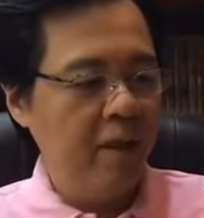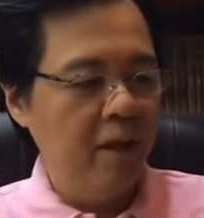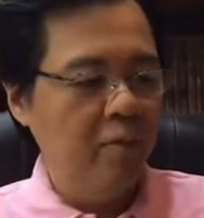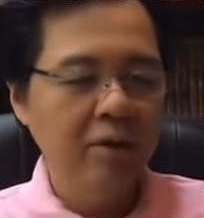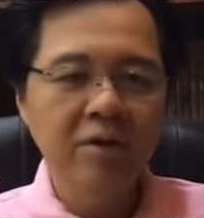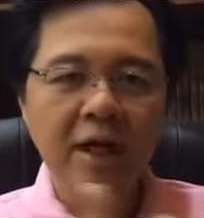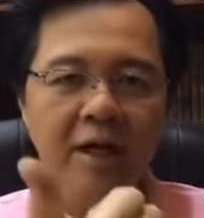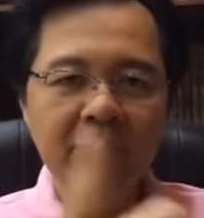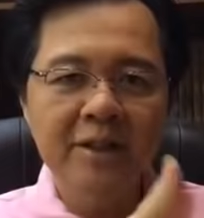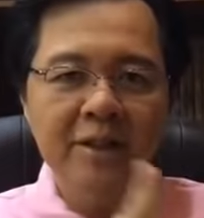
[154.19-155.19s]
Huwag nyo
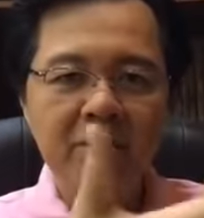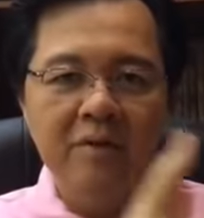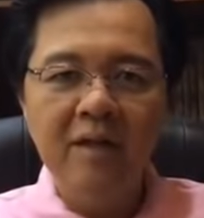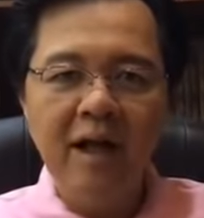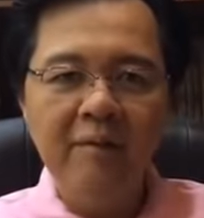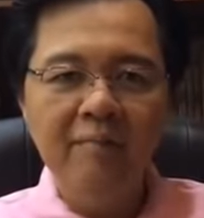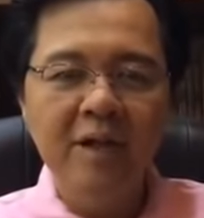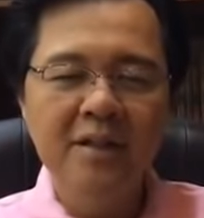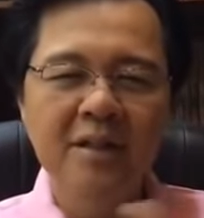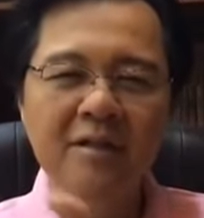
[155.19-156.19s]
gagamitin yung thumb
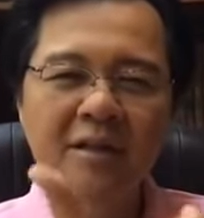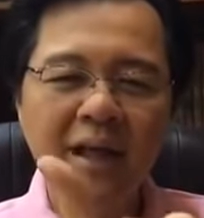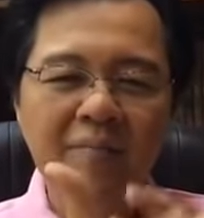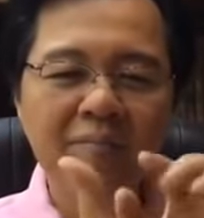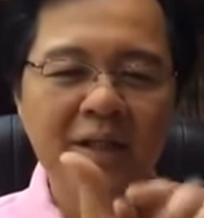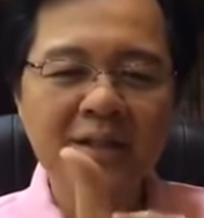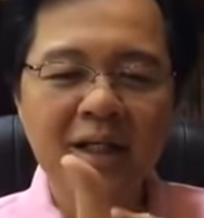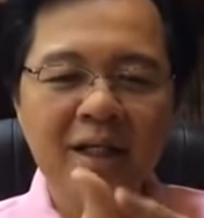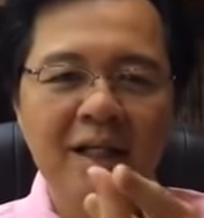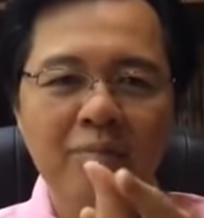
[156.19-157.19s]
kasi yung thumb may
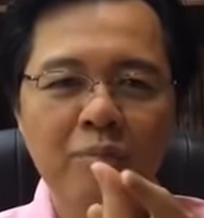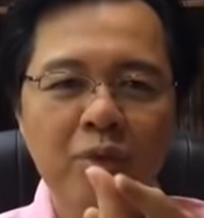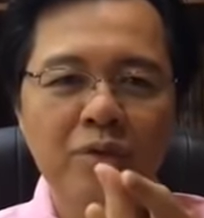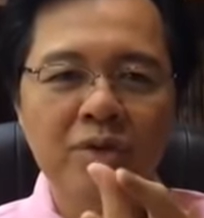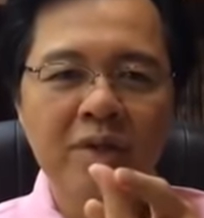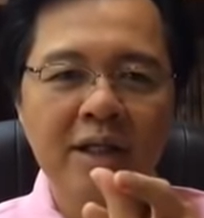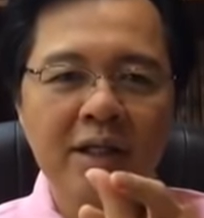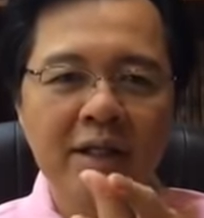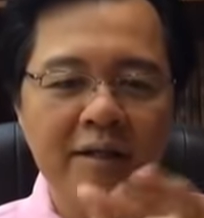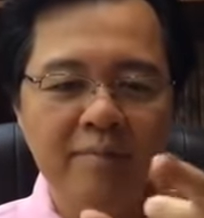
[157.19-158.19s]
sariling pulso yan
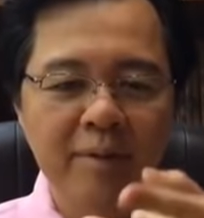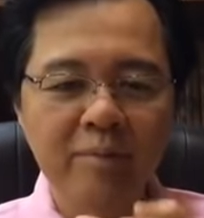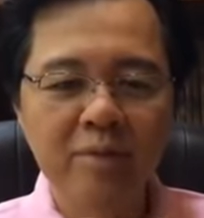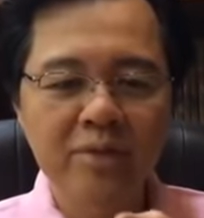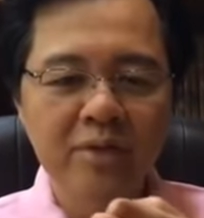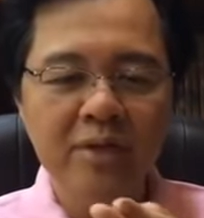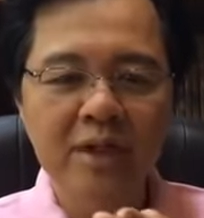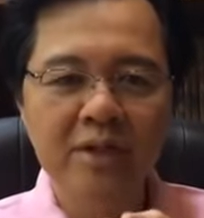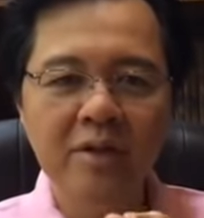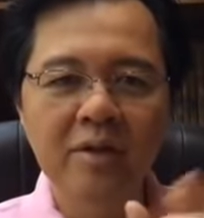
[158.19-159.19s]
eh. May pulso
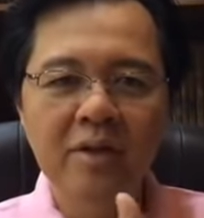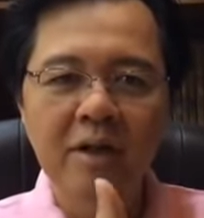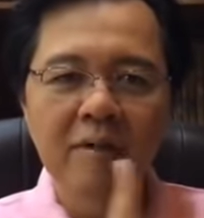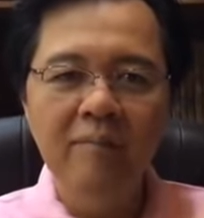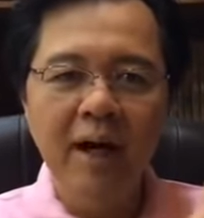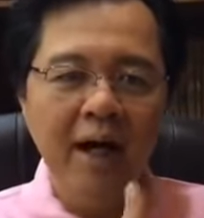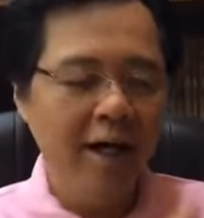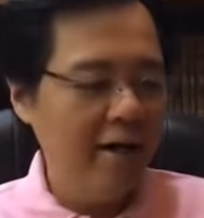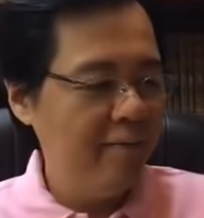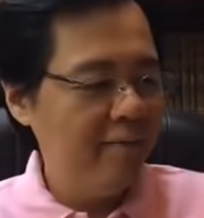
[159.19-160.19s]
dito.
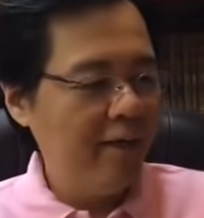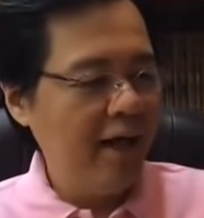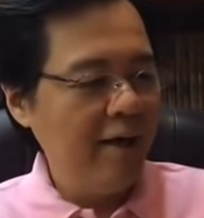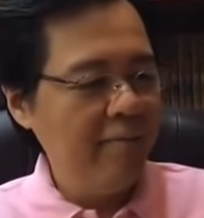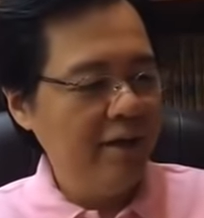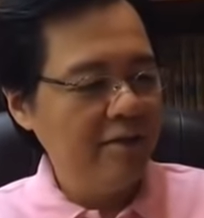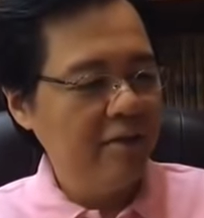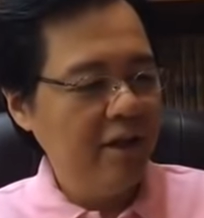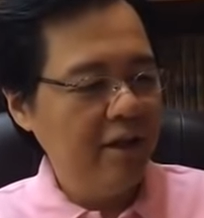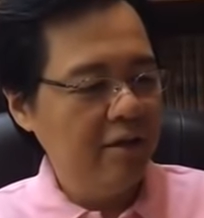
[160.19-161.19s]
Baka magkamali so
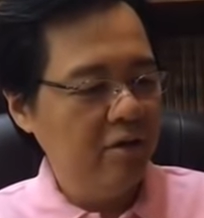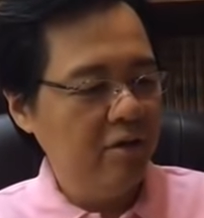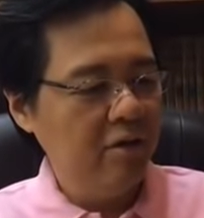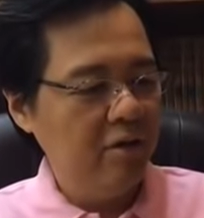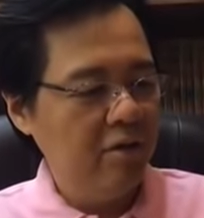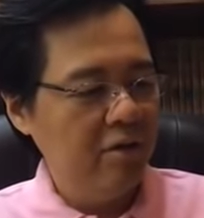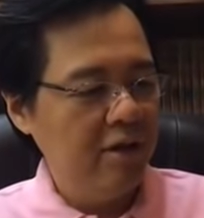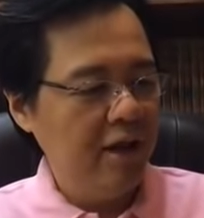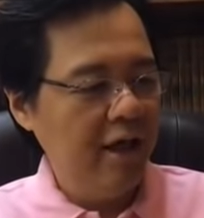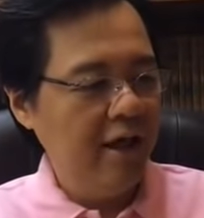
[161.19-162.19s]
ganito.
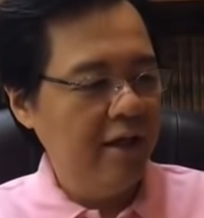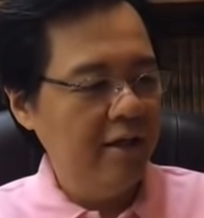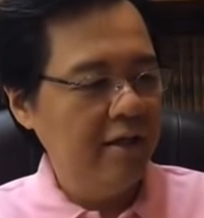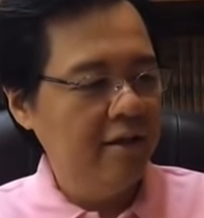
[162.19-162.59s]
Yan.